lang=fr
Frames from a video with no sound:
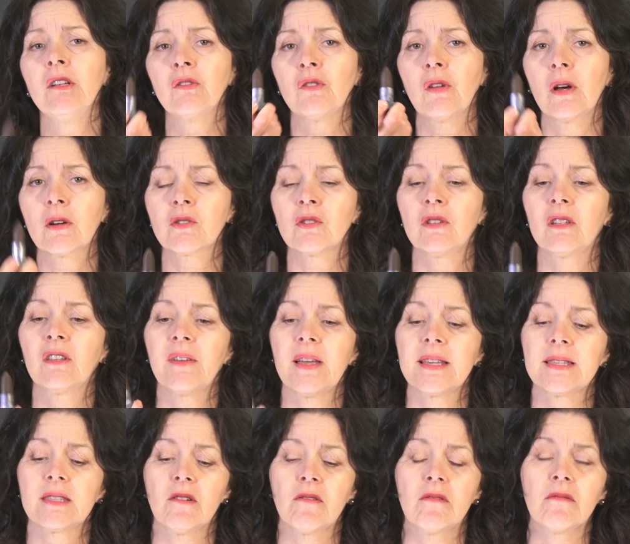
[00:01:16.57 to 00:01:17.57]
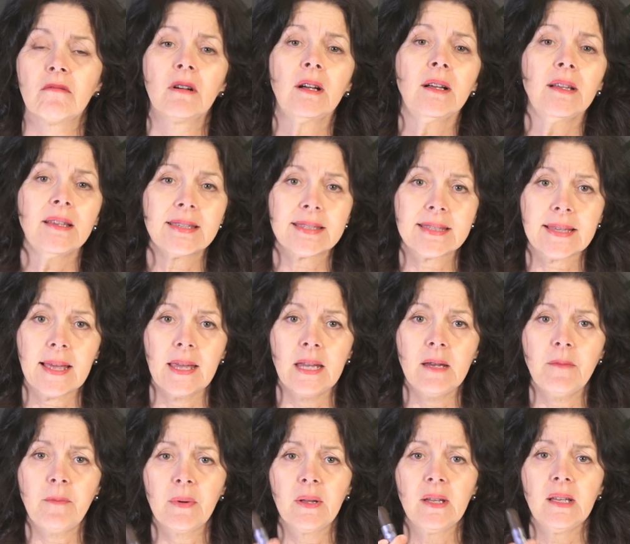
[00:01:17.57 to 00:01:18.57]
Donc, c'est une façon
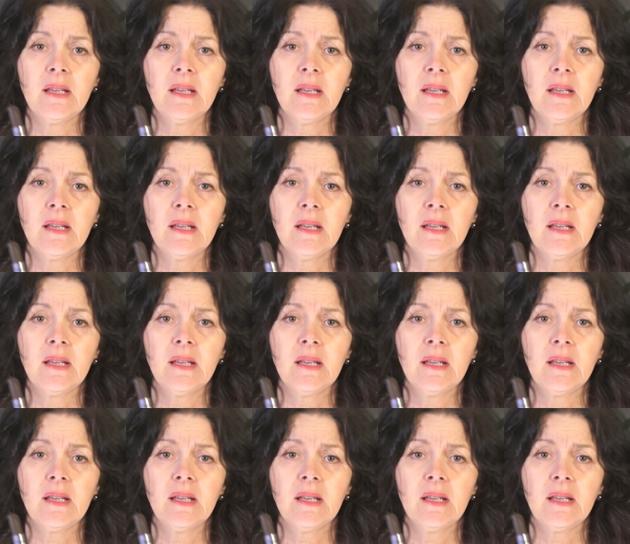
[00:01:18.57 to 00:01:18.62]
simple,